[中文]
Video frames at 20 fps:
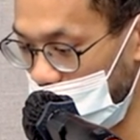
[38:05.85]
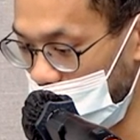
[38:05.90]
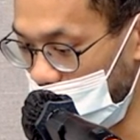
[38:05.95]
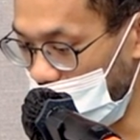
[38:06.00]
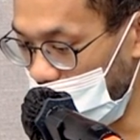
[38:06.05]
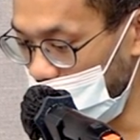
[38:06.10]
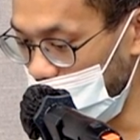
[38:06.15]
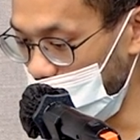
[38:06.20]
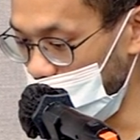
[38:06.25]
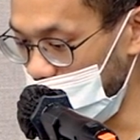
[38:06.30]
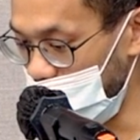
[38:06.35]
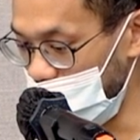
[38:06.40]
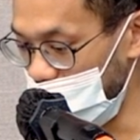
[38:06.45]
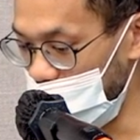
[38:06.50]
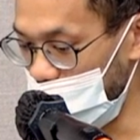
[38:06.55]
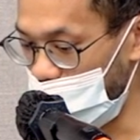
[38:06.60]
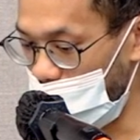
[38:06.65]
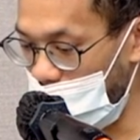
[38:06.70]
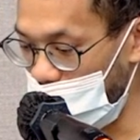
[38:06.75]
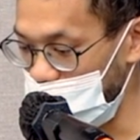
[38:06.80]
那尤其是
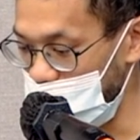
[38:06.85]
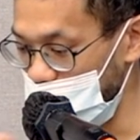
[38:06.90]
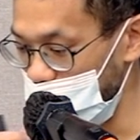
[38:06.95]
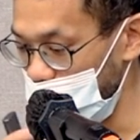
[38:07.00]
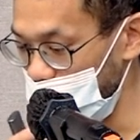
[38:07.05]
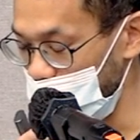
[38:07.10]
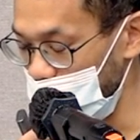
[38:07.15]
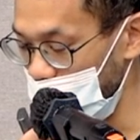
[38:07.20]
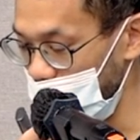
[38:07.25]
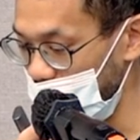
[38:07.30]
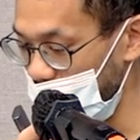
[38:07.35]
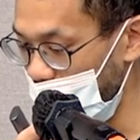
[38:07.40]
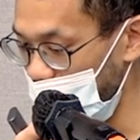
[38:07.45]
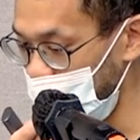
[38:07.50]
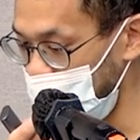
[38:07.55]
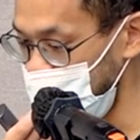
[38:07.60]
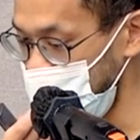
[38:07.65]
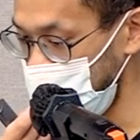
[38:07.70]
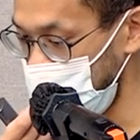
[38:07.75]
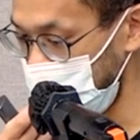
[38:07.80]
第八集，我觉得他
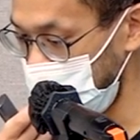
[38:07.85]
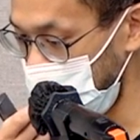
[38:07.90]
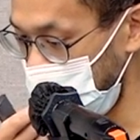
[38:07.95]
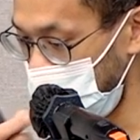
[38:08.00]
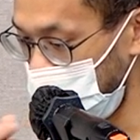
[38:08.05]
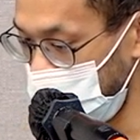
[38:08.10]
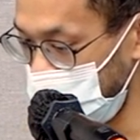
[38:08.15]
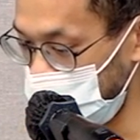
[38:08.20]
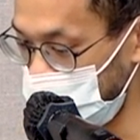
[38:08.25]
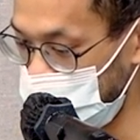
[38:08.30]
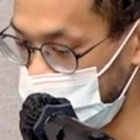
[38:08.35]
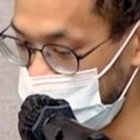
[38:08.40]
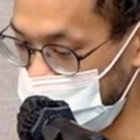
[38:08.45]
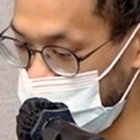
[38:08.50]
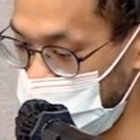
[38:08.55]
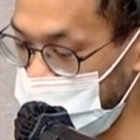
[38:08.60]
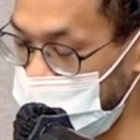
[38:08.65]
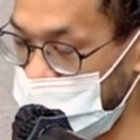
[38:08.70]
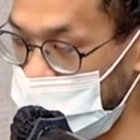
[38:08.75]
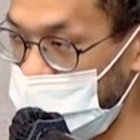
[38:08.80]
们呃
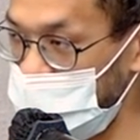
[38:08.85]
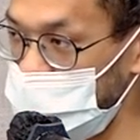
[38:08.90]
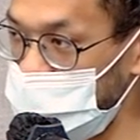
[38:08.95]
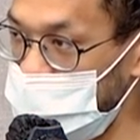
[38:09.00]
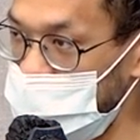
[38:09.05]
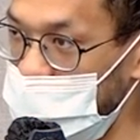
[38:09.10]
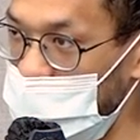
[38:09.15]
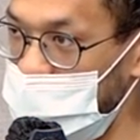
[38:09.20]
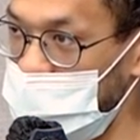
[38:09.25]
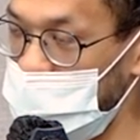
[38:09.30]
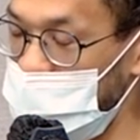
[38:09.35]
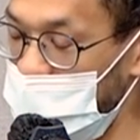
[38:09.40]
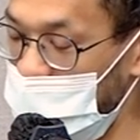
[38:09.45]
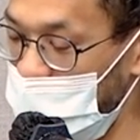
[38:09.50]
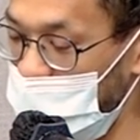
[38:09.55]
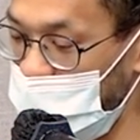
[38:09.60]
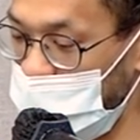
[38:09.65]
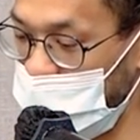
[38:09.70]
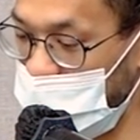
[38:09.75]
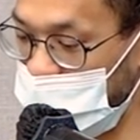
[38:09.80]
有讲到说，像
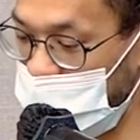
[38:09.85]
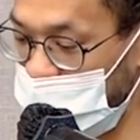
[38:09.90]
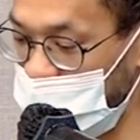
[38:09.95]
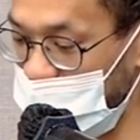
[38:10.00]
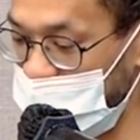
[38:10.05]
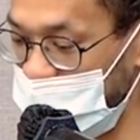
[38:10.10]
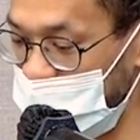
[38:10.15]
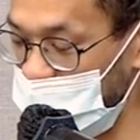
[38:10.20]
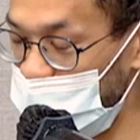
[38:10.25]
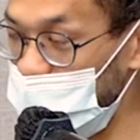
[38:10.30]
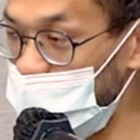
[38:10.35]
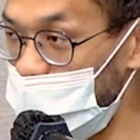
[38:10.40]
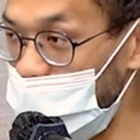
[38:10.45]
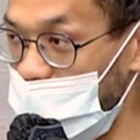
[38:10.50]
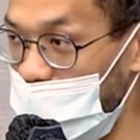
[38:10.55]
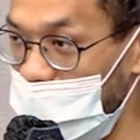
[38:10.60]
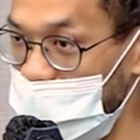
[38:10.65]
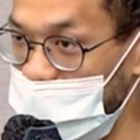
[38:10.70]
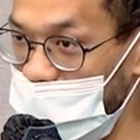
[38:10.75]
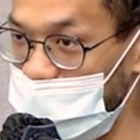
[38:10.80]
我那时候才知为什么我
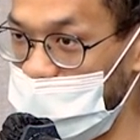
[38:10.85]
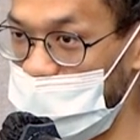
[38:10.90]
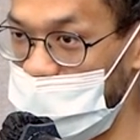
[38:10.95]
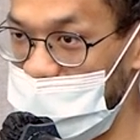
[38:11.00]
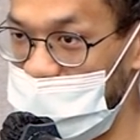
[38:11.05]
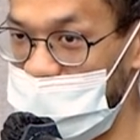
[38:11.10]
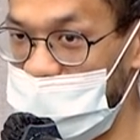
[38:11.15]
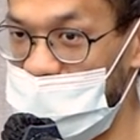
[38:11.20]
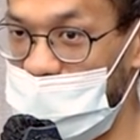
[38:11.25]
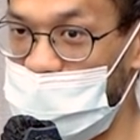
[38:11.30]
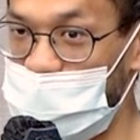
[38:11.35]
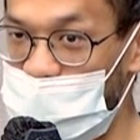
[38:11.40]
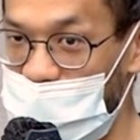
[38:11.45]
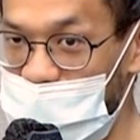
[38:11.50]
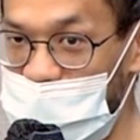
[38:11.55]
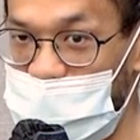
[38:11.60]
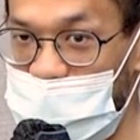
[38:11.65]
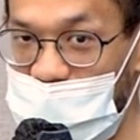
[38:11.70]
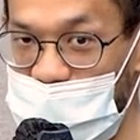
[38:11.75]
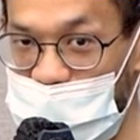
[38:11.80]
刚刚讲说那个前
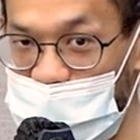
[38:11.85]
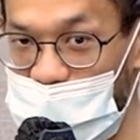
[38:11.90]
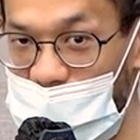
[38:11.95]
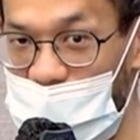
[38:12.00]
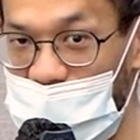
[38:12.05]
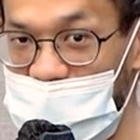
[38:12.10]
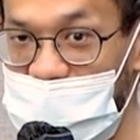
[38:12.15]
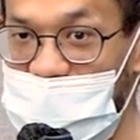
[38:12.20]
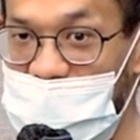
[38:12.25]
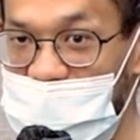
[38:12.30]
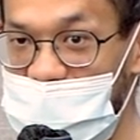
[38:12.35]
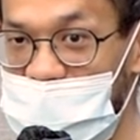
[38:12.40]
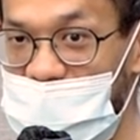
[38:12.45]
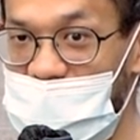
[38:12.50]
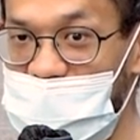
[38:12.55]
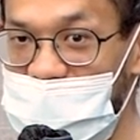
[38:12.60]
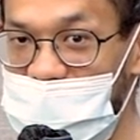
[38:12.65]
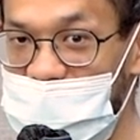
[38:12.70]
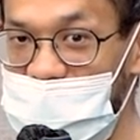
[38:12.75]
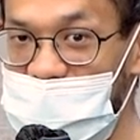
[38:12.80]
端里面有包含点
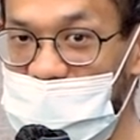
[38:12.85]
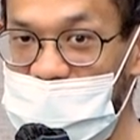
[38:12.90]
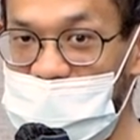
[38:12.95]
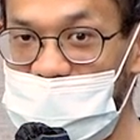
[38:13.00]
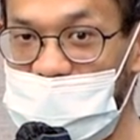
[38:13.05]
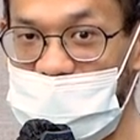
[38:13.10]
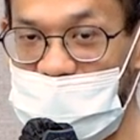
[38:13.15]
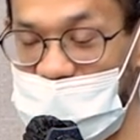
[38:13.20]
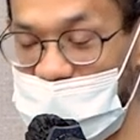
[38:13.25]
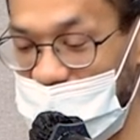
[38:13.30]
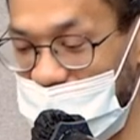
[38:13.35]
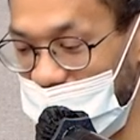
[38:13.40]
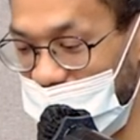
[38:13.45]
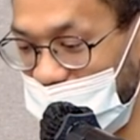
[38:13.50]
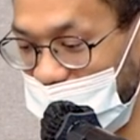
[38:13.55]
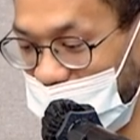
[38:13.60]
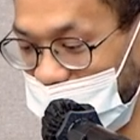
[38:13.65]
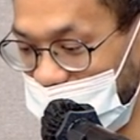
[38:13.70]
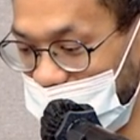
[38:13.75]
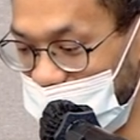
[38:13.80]
餐机这件事情，
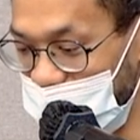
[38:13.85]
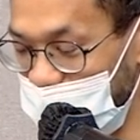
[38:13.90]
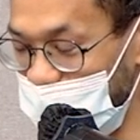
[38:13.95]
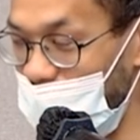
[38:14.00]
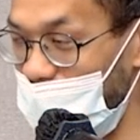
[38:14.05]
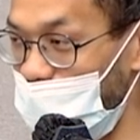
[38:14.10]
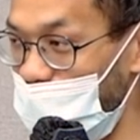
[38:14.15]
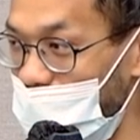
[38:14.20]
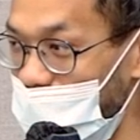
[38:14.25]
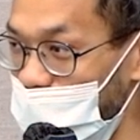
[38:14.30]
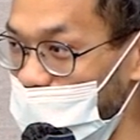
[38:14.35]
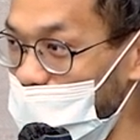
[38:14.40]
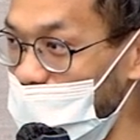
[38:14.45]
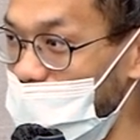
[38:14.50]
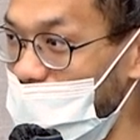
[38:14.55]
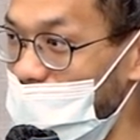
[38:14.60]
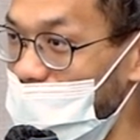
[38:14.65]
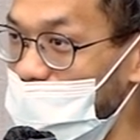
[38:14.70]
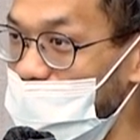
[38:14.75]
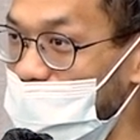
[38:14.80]
那那个是美团跟我
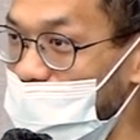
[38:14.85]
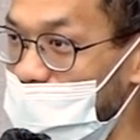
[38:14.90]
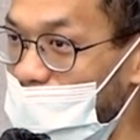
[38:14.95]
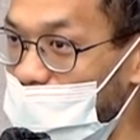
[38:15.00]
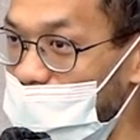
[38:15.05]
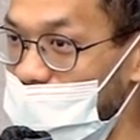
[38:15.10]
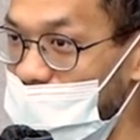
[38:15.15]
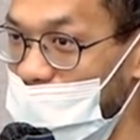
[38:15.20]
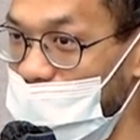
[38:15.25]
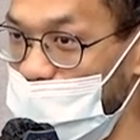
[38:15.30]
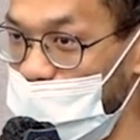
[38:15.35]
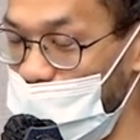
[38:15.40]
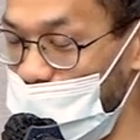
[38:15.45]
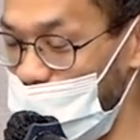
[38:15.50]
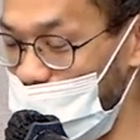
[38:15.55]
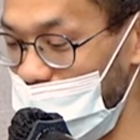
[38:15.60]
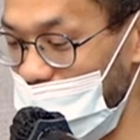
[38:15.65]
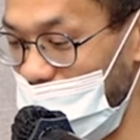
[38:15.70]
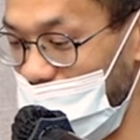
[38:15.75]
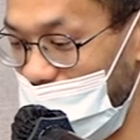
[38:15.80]
讲，就是他们在
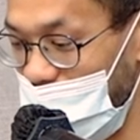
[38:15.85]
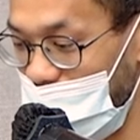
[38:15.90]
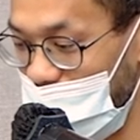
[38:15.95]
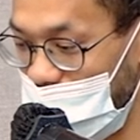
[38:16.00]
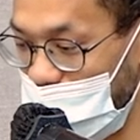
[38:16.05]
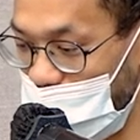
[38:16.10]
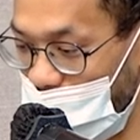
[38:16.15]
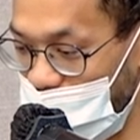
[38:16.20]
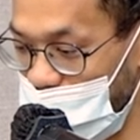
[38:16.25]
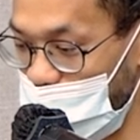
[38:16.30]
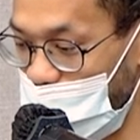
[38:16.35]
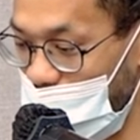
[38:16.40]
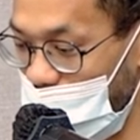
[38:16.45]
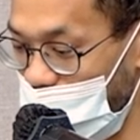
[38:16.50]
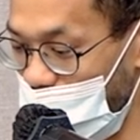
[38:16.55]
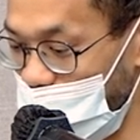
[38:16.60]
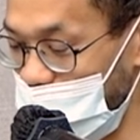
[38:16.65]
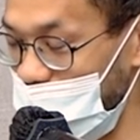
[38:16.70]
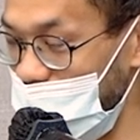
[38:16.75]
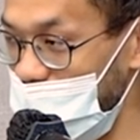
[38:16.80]
做 multi
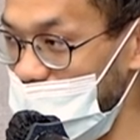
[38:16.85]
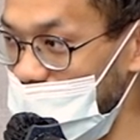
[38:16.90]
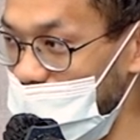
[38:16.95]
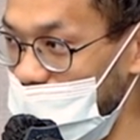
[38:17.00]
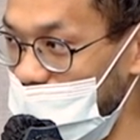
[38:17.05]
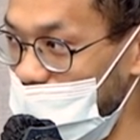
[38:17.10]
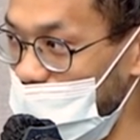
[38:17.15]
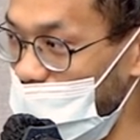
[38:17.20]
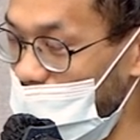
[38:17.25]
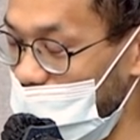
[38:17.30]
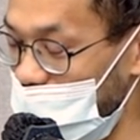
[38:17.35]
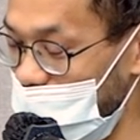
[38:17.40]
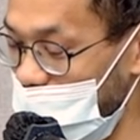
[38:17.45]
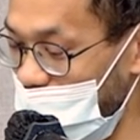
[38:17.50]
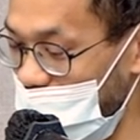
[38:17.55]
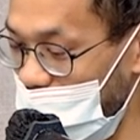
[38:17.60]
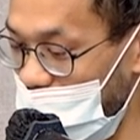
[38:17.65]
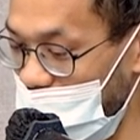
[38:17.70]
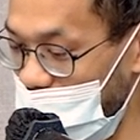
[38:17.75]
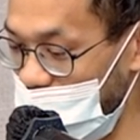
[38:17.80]
platform，其实是希望
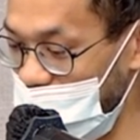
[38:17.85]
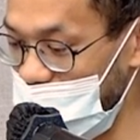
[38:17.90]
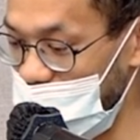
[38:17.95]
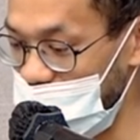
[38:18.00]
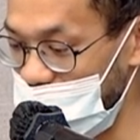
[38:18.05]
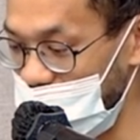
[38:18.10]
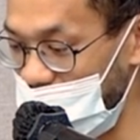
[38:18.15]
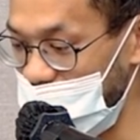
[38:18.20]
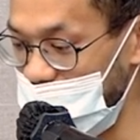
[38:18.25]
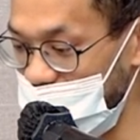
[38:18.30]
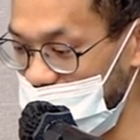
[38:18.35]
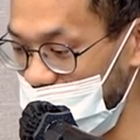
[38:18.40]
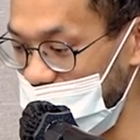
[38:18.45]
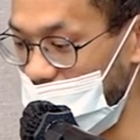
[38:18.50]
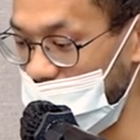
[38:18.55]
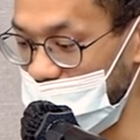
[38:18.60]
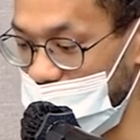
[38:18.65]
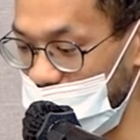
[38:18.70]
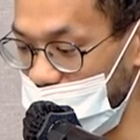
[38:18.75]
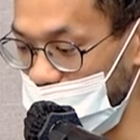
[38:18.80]
连点餐机
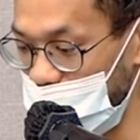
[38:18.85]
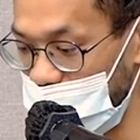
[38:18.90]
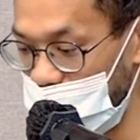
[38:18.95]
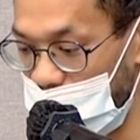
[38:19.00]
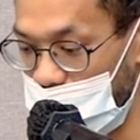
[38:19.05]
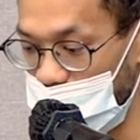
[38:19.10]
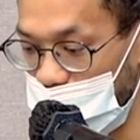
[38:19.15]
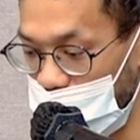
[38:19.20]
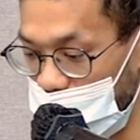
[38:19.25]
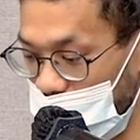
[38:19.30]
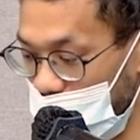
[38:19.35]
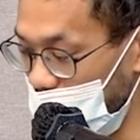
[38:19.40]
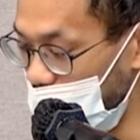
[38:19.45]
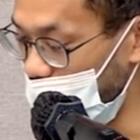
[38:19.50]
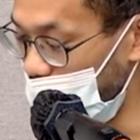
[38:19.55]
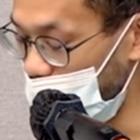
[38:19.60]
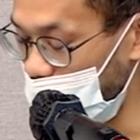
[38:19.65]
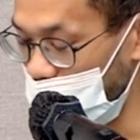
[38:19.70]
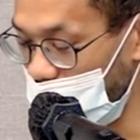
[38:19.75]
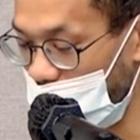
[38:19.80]
啊这些东西他们都可以
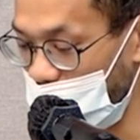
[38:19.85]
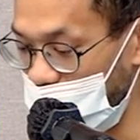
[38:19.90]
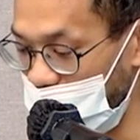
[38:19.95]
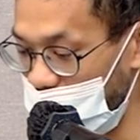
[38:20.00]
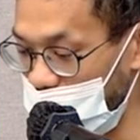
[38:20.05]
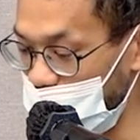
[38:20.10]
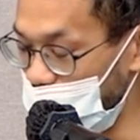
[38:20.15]
用 c o l i n 来